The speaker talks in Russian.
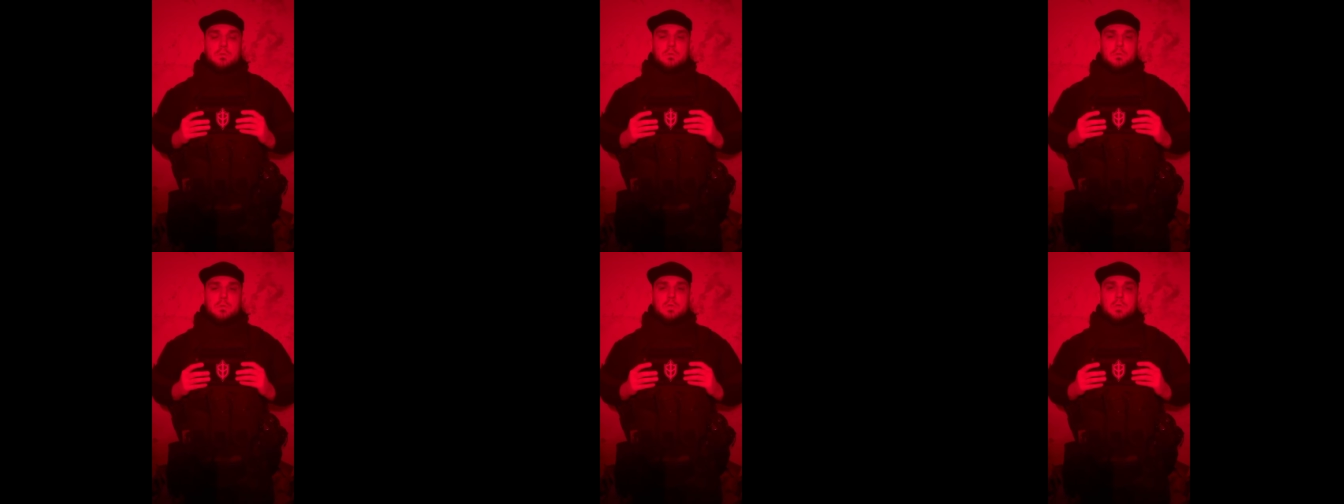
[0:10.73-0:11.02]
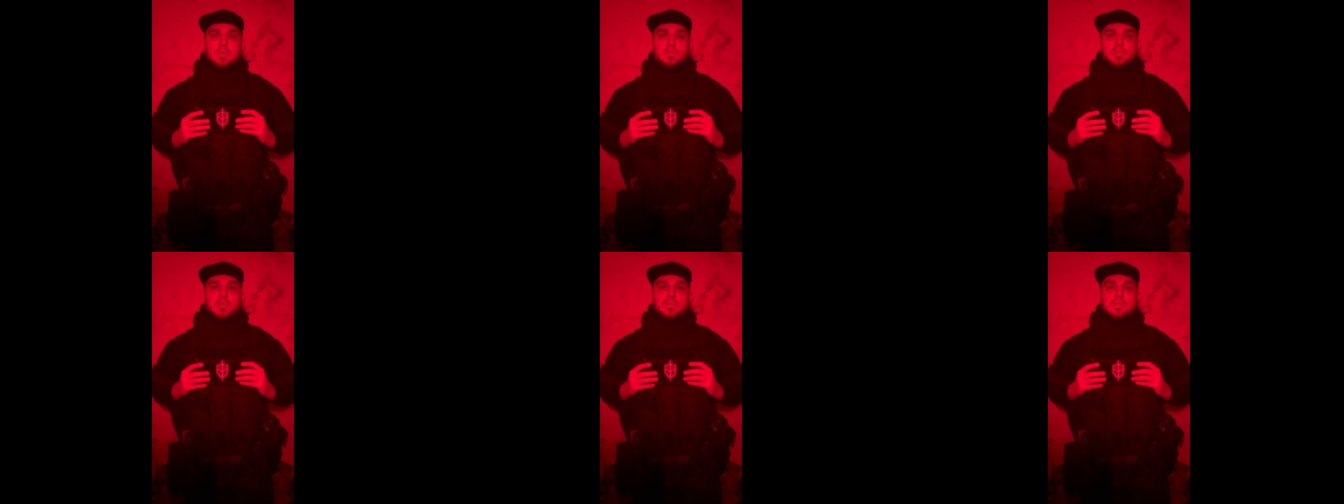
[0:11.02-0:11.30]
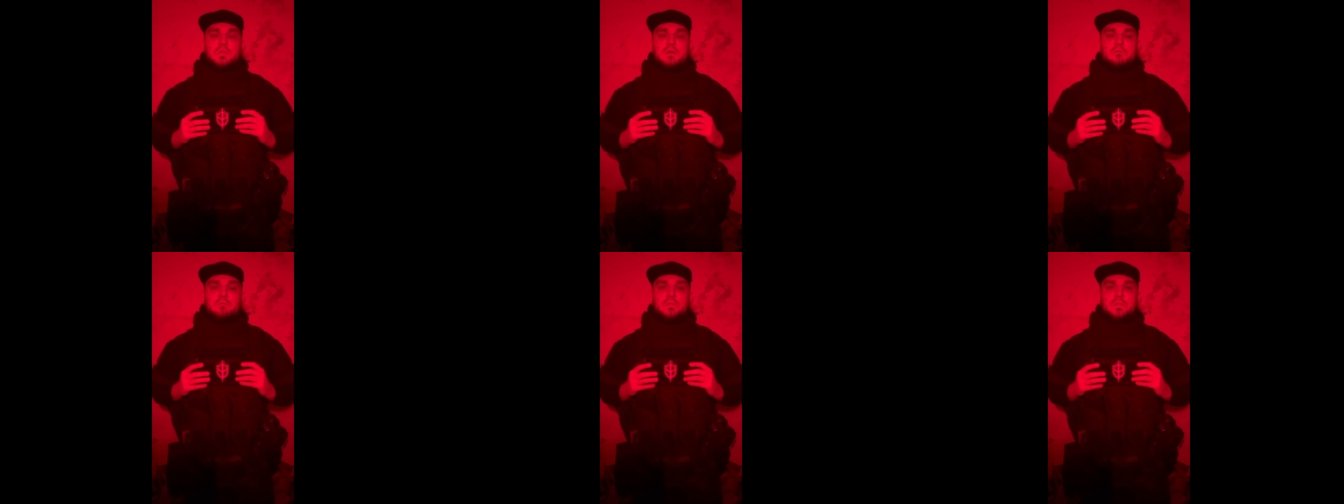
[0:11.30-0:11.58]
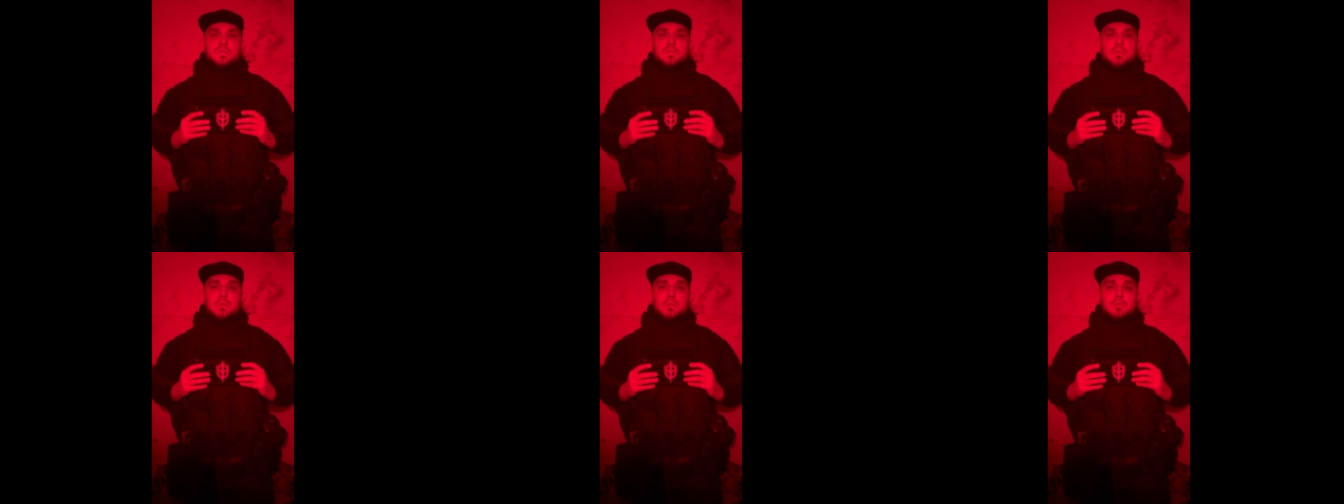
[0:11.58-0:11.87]

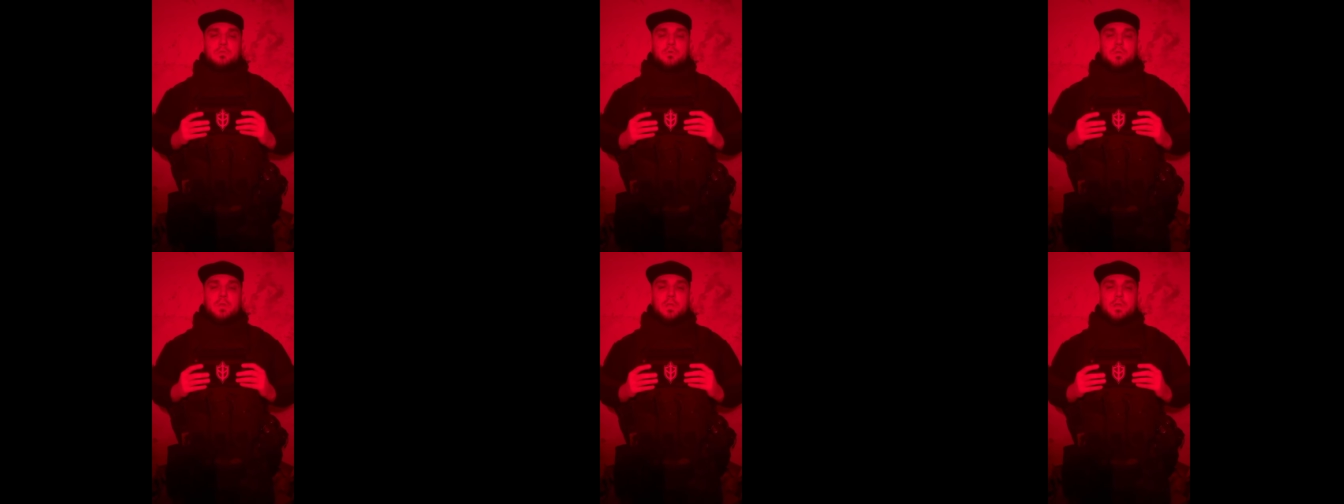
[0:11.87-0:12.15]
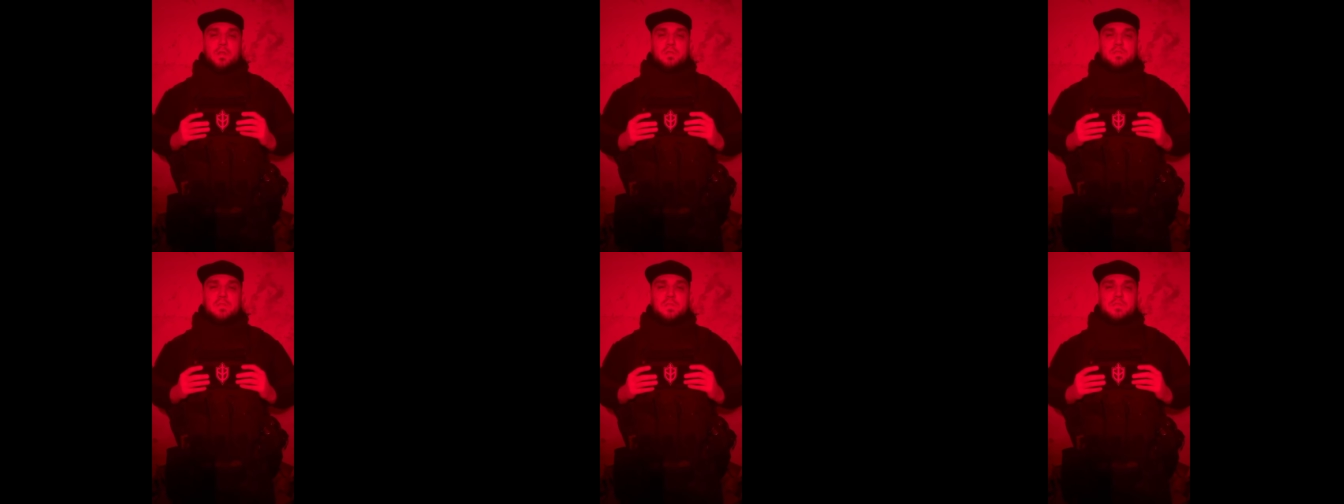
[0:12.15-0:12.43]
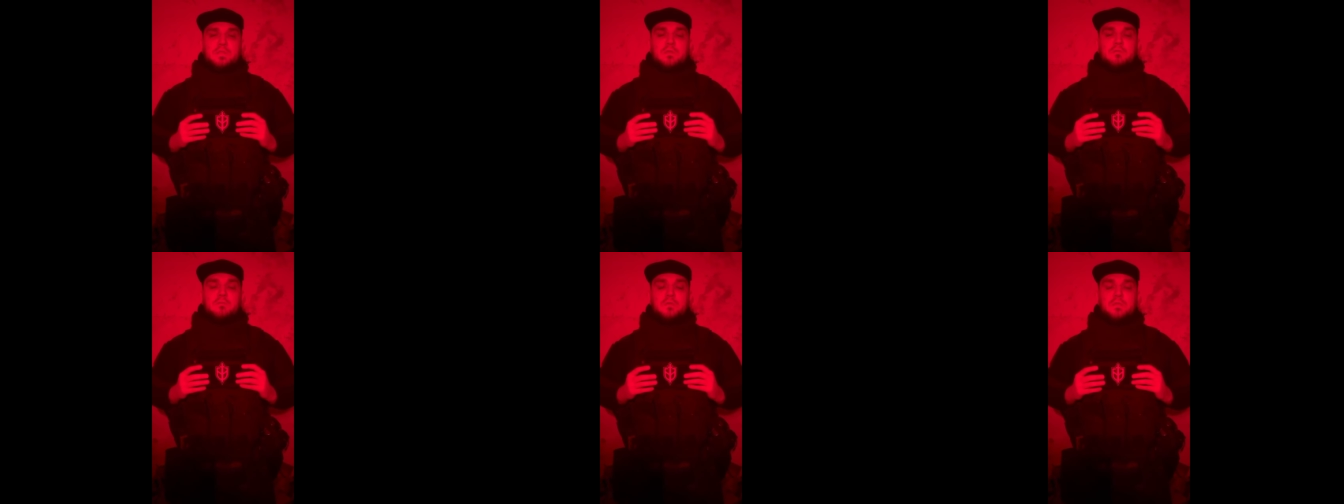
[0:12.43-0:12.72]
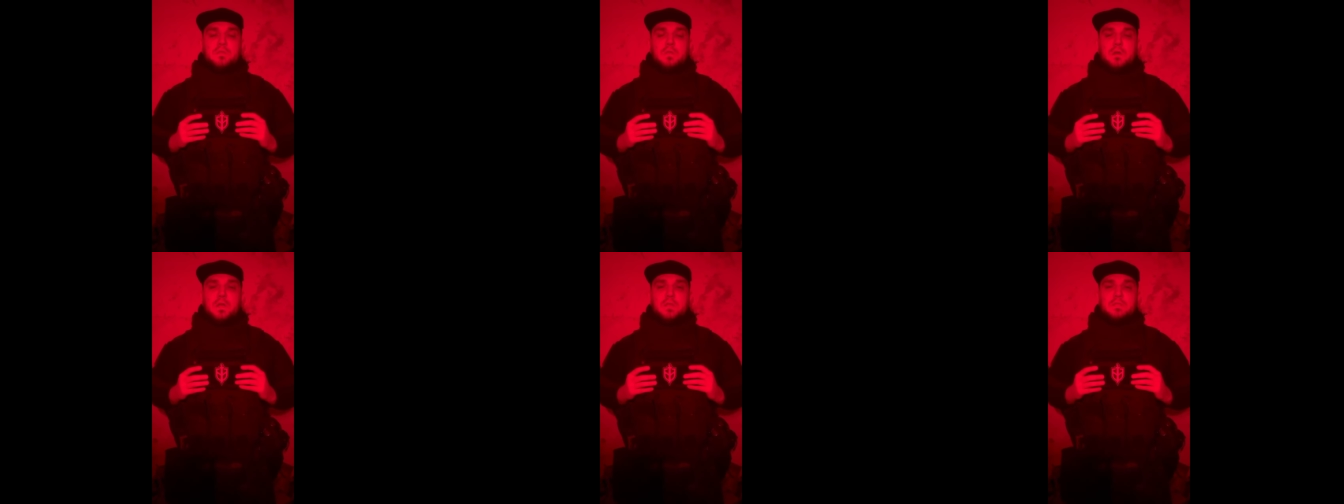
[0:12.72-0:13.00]
Ежедневно с территории Российской
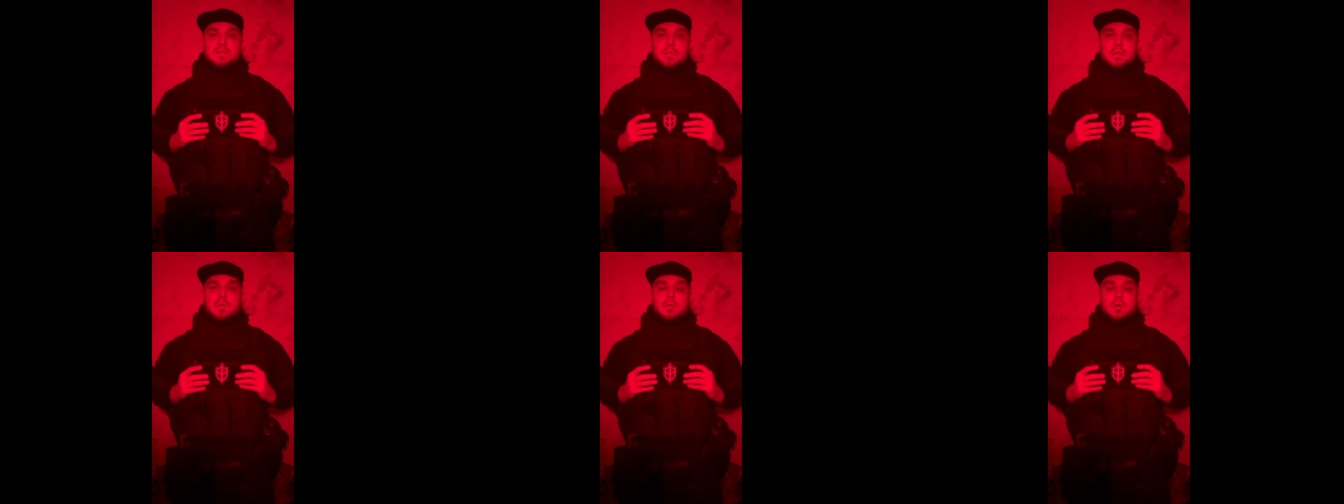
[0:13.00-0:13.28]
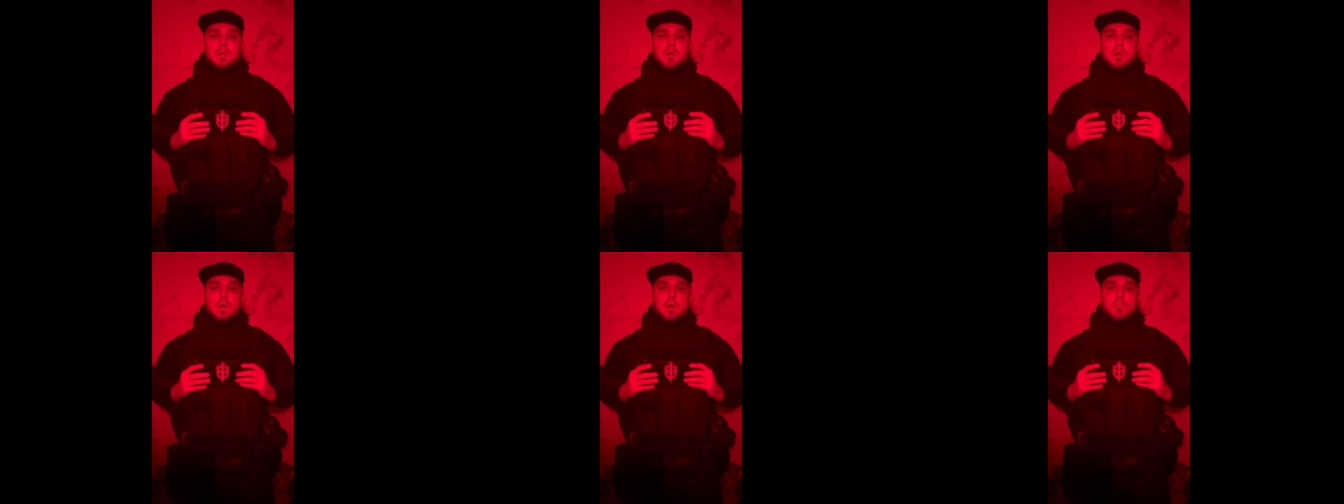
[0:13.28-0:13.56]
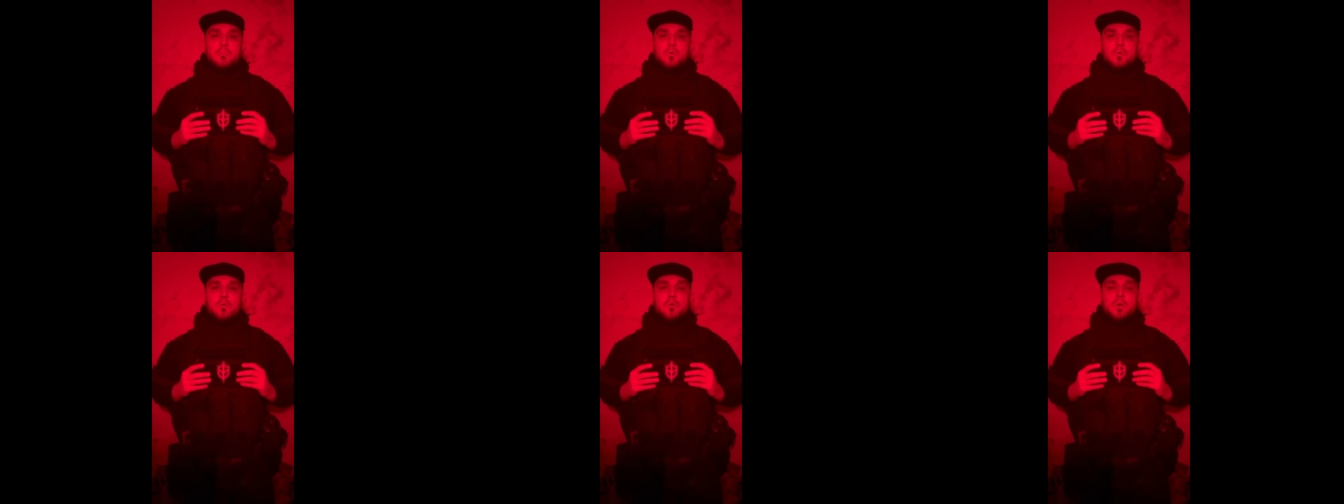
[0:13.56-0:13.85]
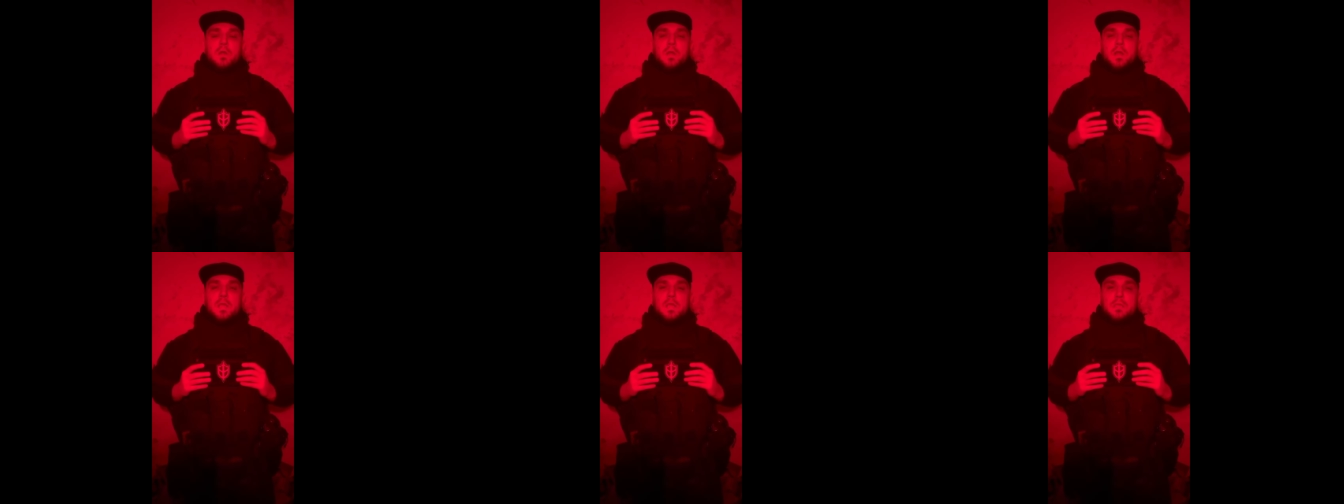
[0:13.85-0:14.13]
Федерации по
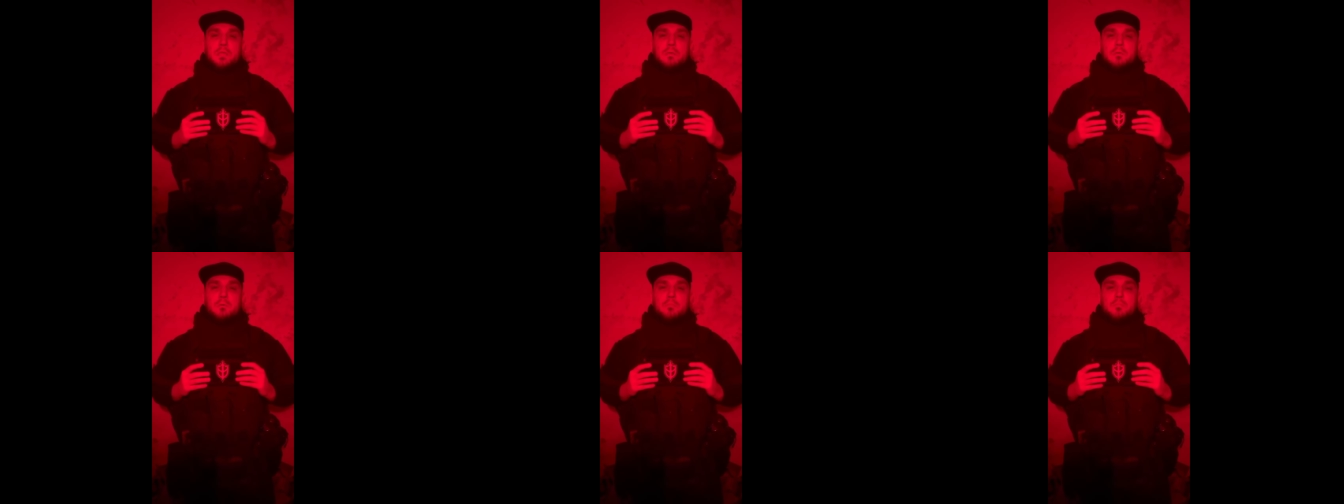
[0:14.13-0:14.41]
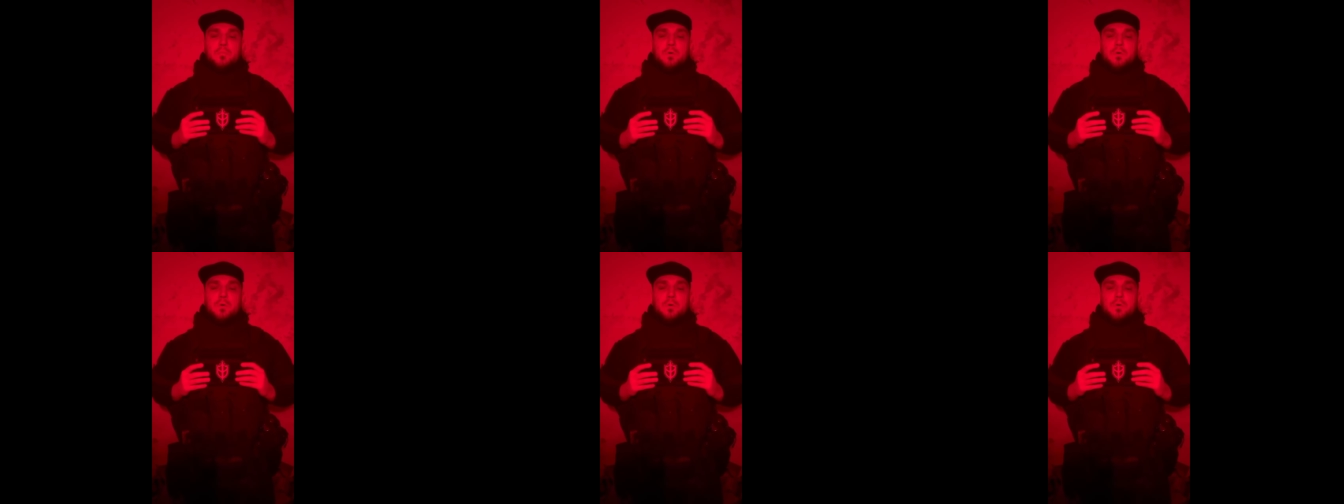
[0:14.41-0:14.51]
Украине,